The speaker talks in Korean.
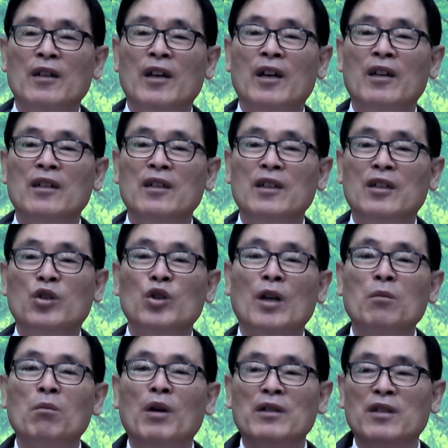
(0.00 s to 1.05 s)
예, 이
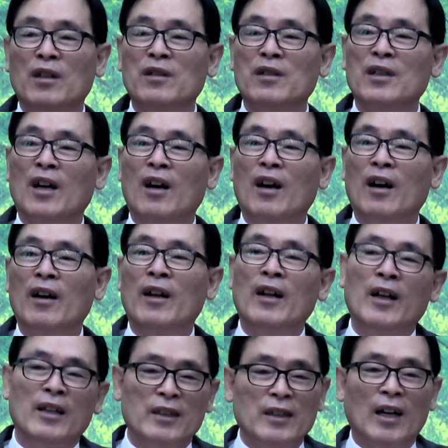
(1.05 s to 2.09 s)
귀한 메시지가
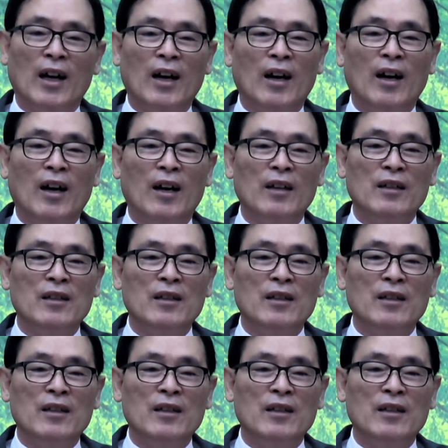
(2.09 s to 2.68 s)
야